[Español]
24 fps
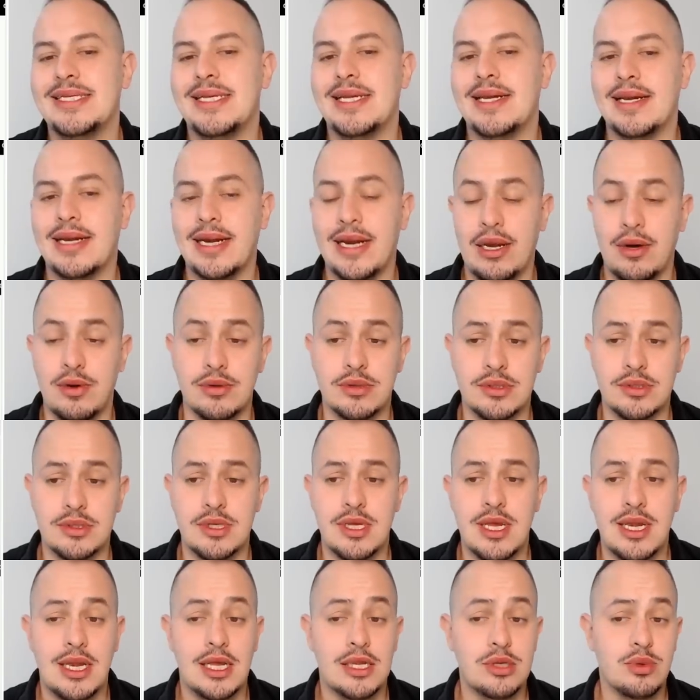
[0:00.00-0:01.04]
récords,
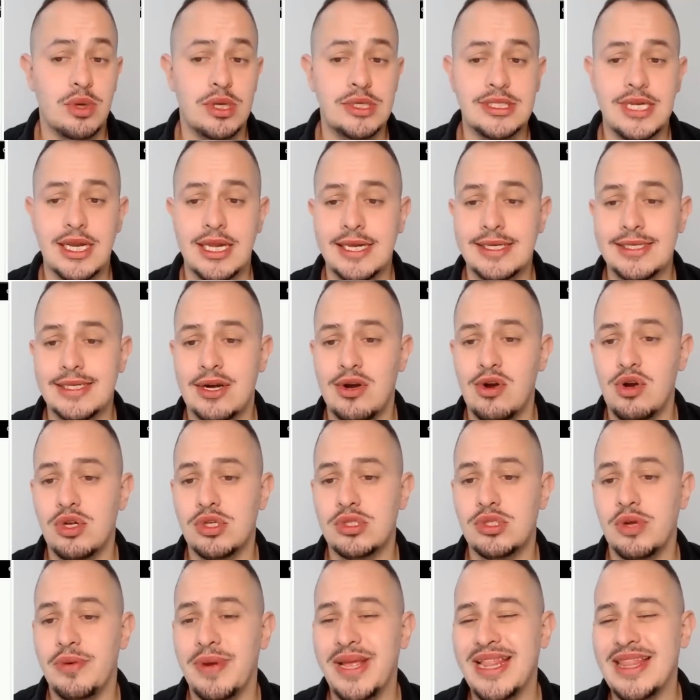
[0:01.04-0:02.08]
las cuales alcanzaron
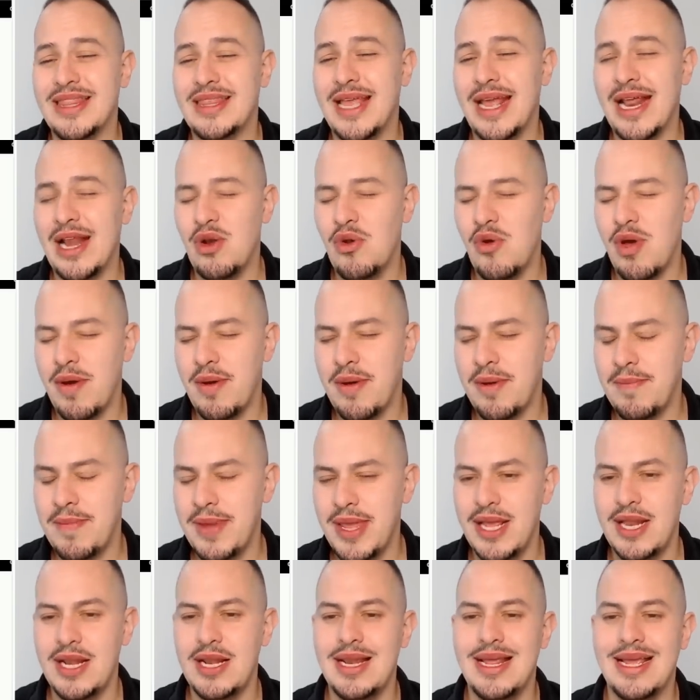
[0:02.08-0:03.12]
los
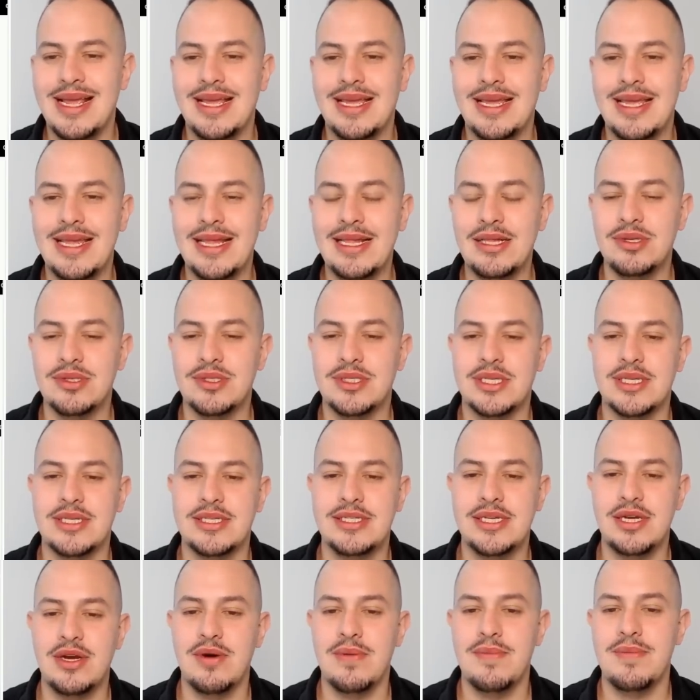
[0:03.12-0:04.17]

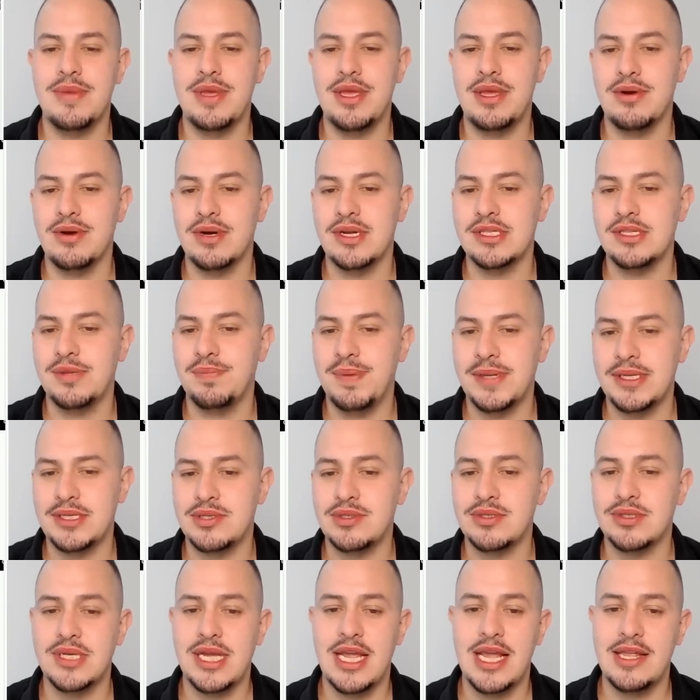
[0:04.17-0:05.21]
99.565 millones de
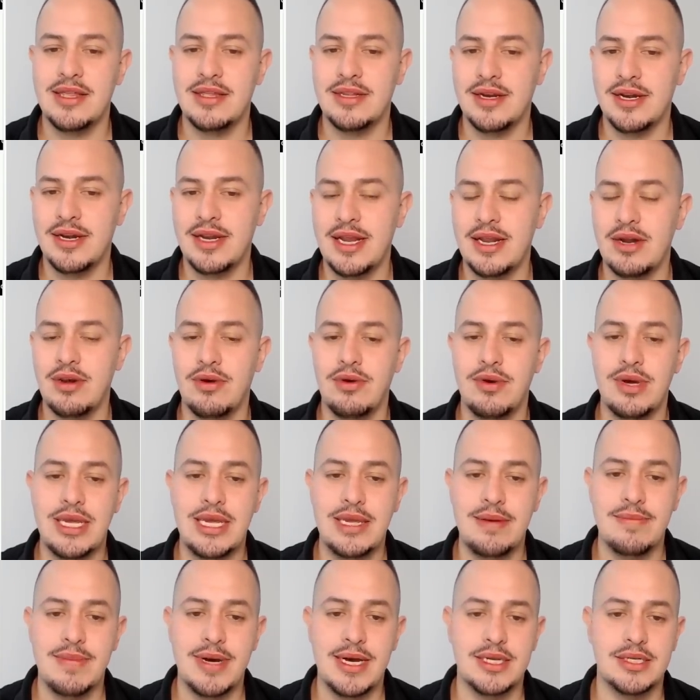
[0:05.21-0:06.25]
pesos entre enero
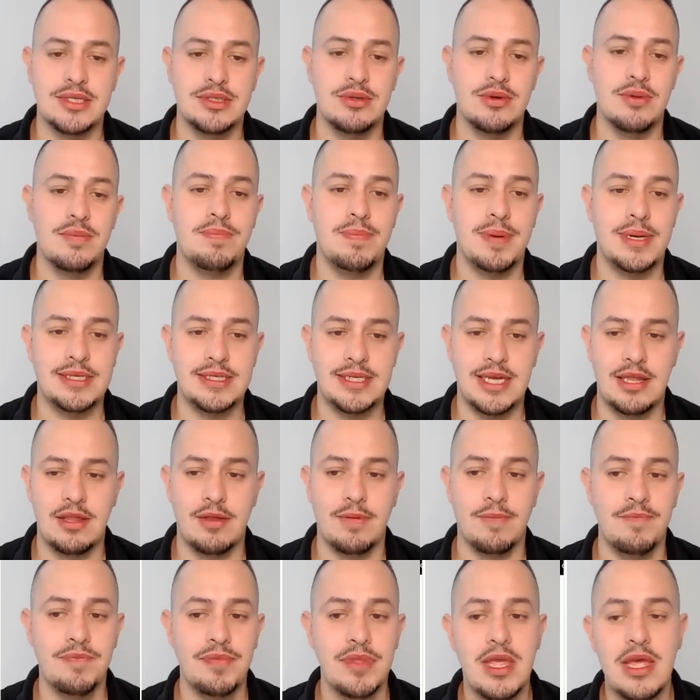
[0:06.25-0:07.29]
y marzo
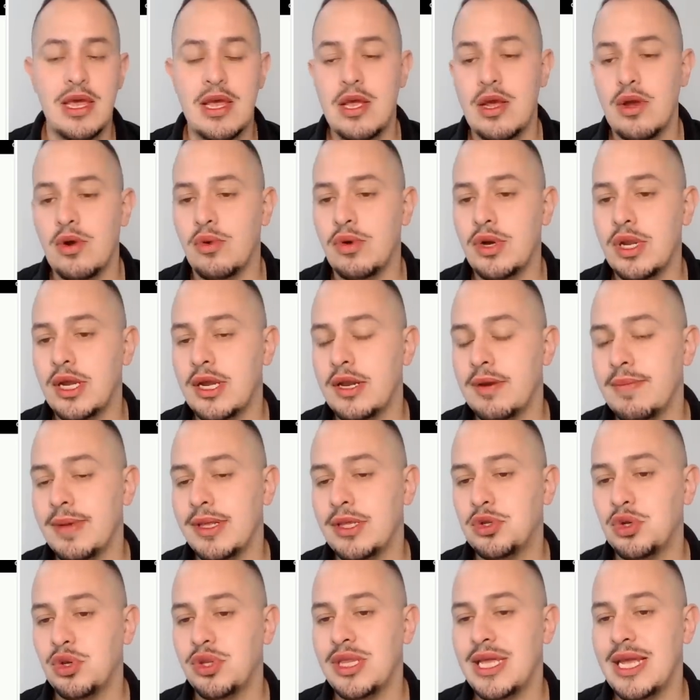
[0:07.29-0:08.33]
pasado, un
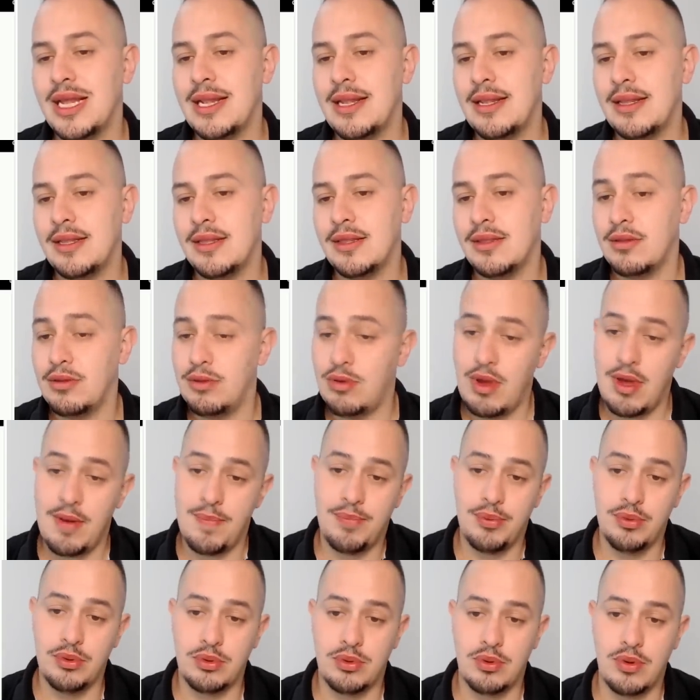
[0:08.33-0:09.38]
incremento del
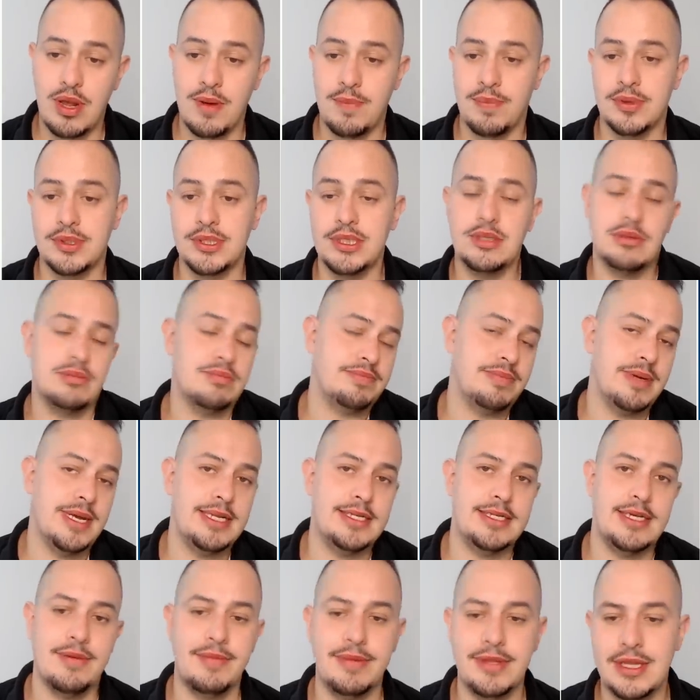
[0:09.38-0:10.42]
9.9%,
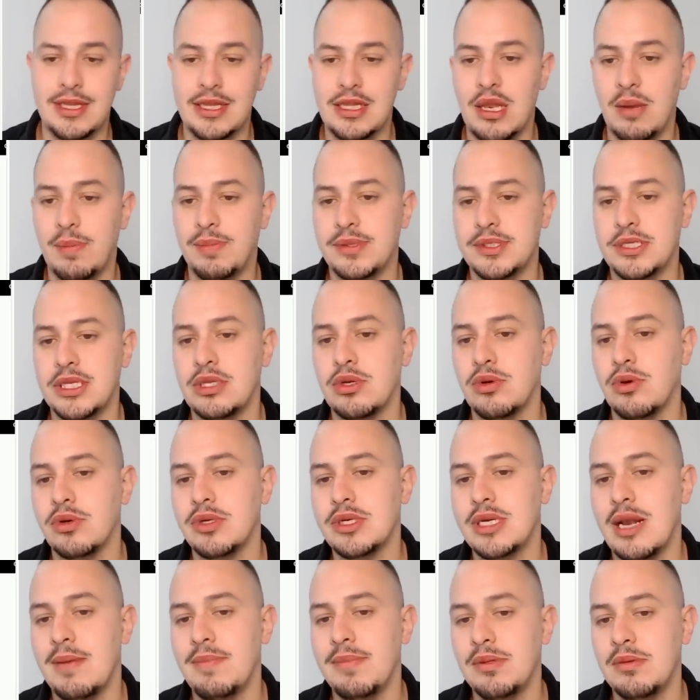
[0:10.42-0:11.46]
básicamente el 10%
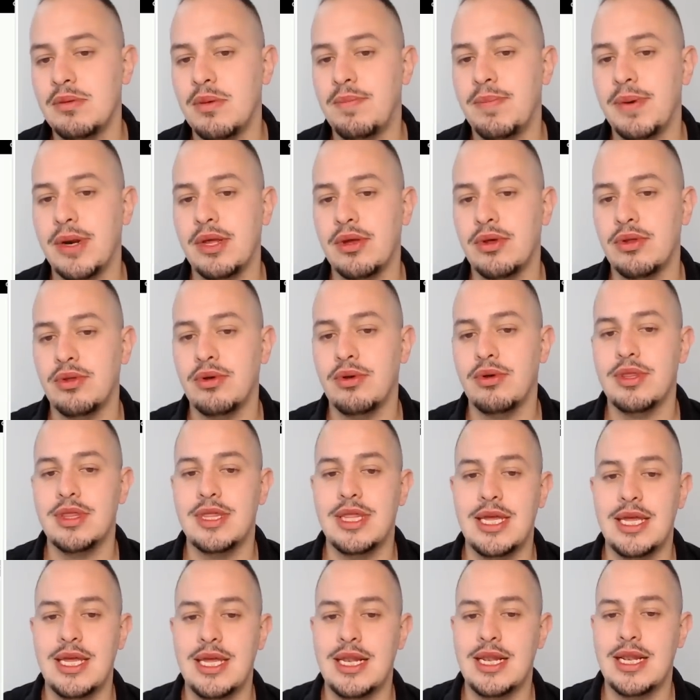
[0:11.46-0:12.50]
contra el mismo periodo
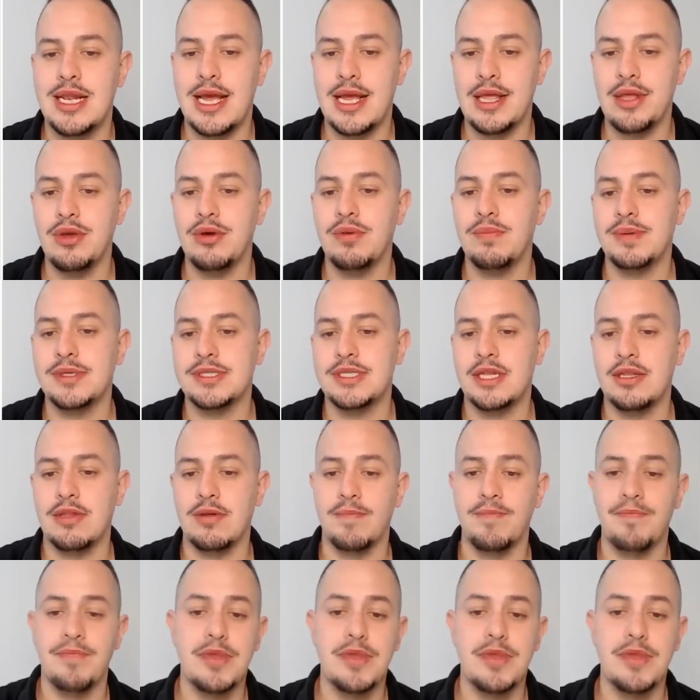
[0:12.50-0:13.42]
del año pasado.